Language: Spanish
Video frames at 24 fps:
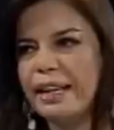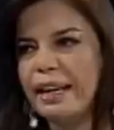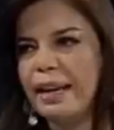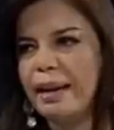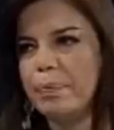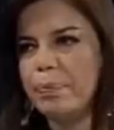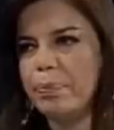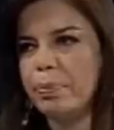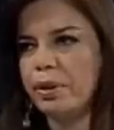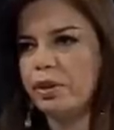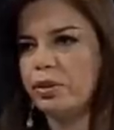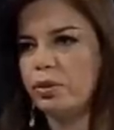
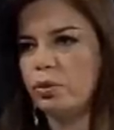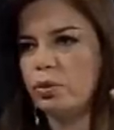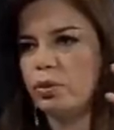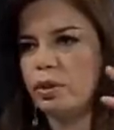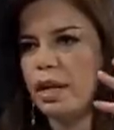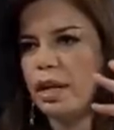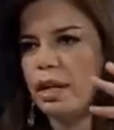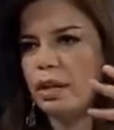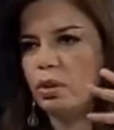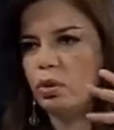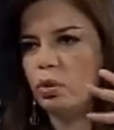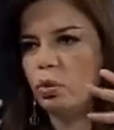que pues
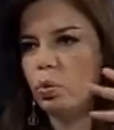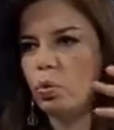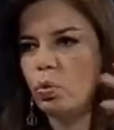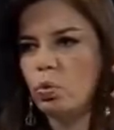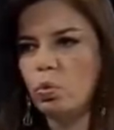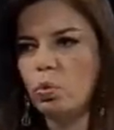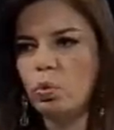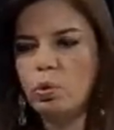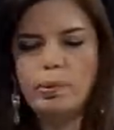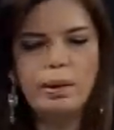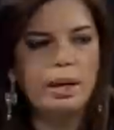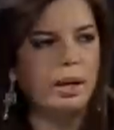una
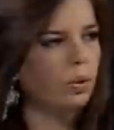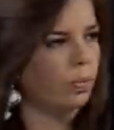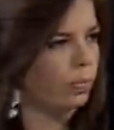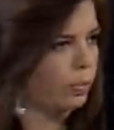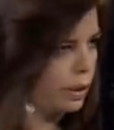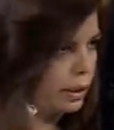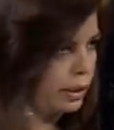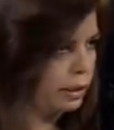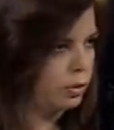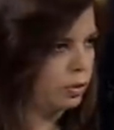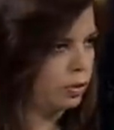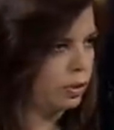turba, como
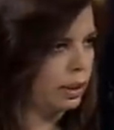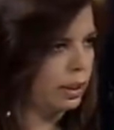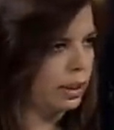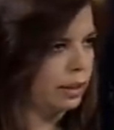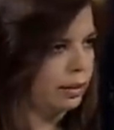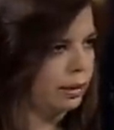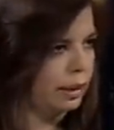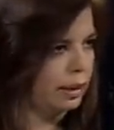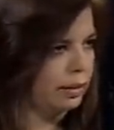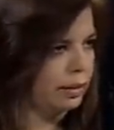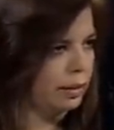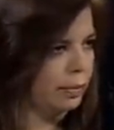dice
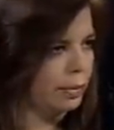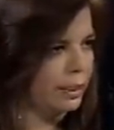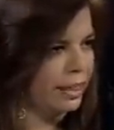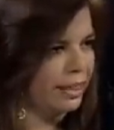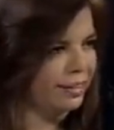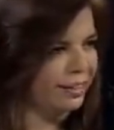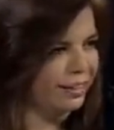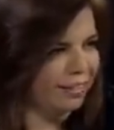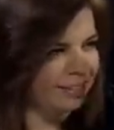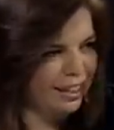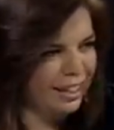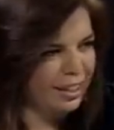usted, de 30.000
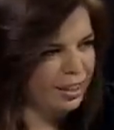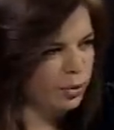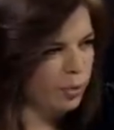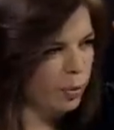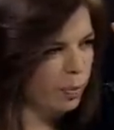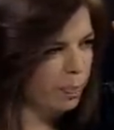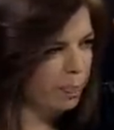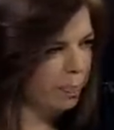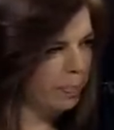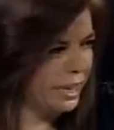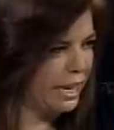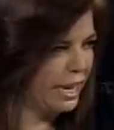están tirando
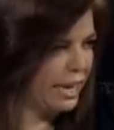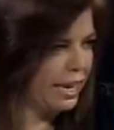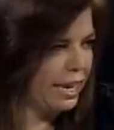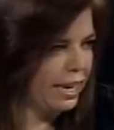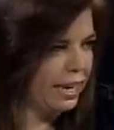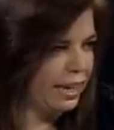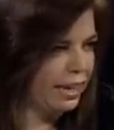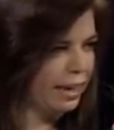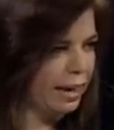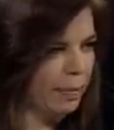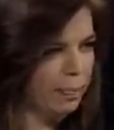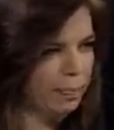
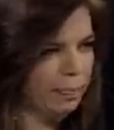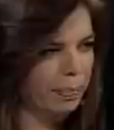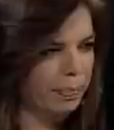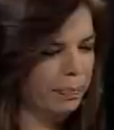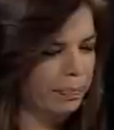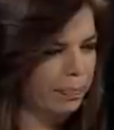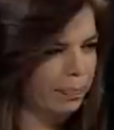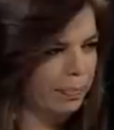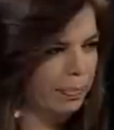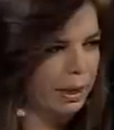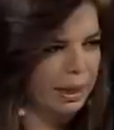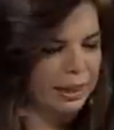piedras,
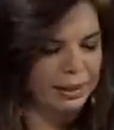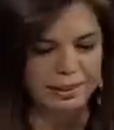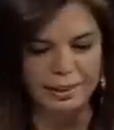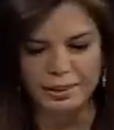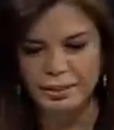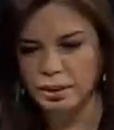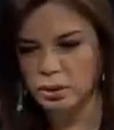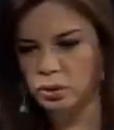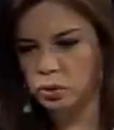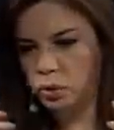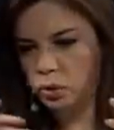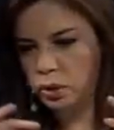
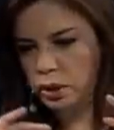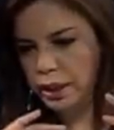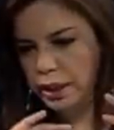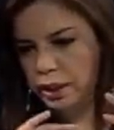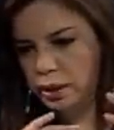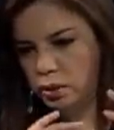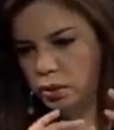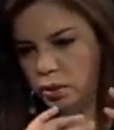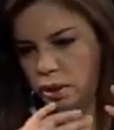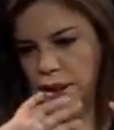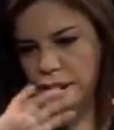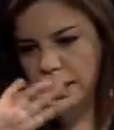están
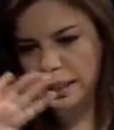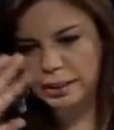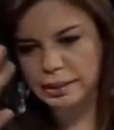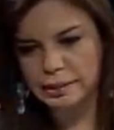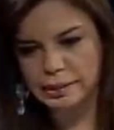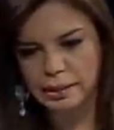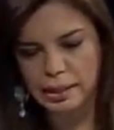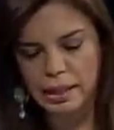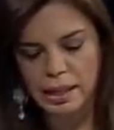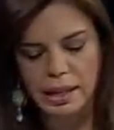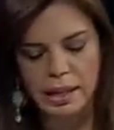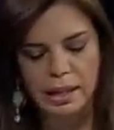destruyendo las,
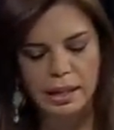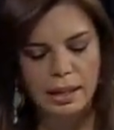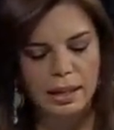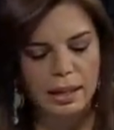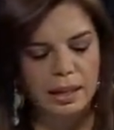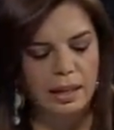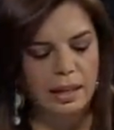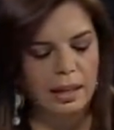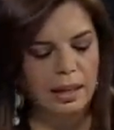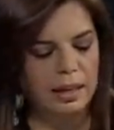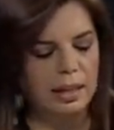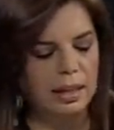
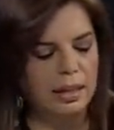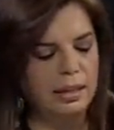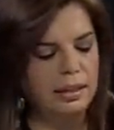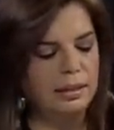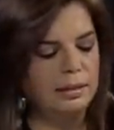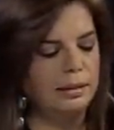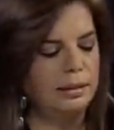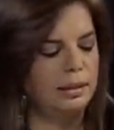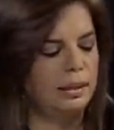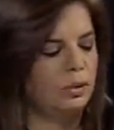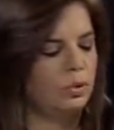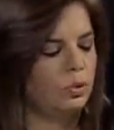eh,
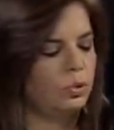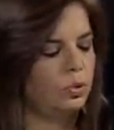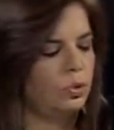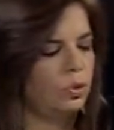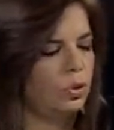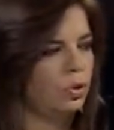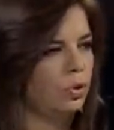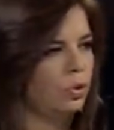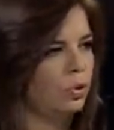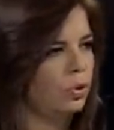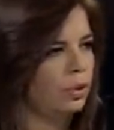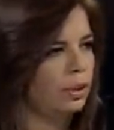
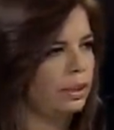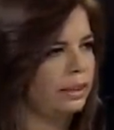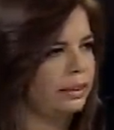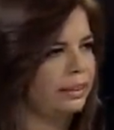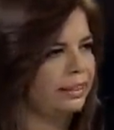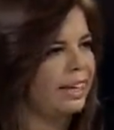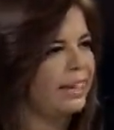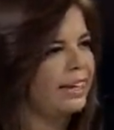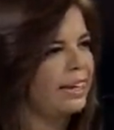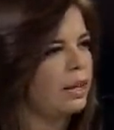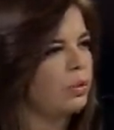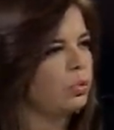instituciones.
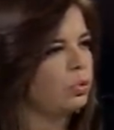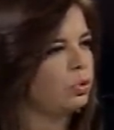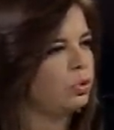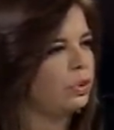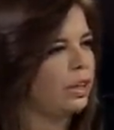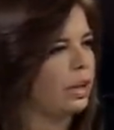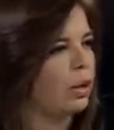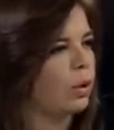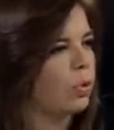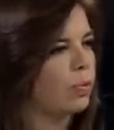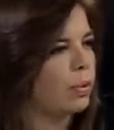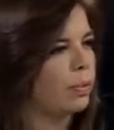¿Qué haría
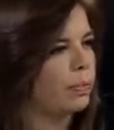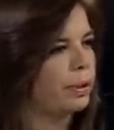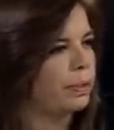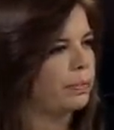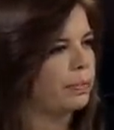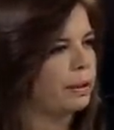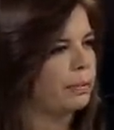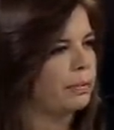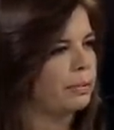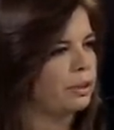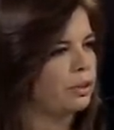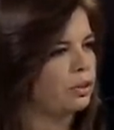usted como
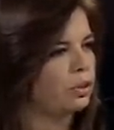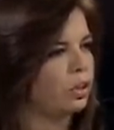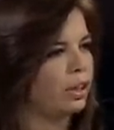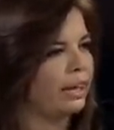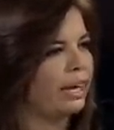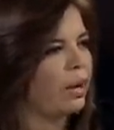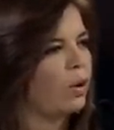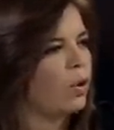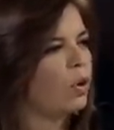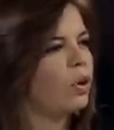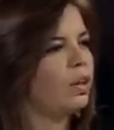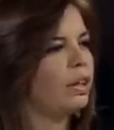primer ministro?
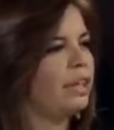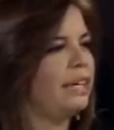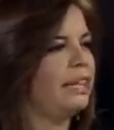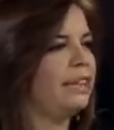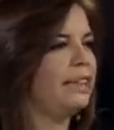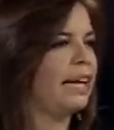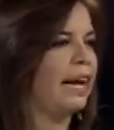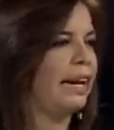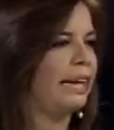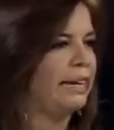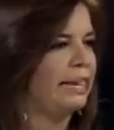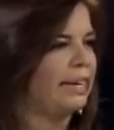¿Qué
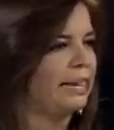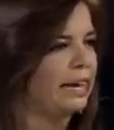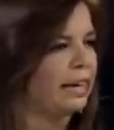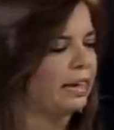orden daría?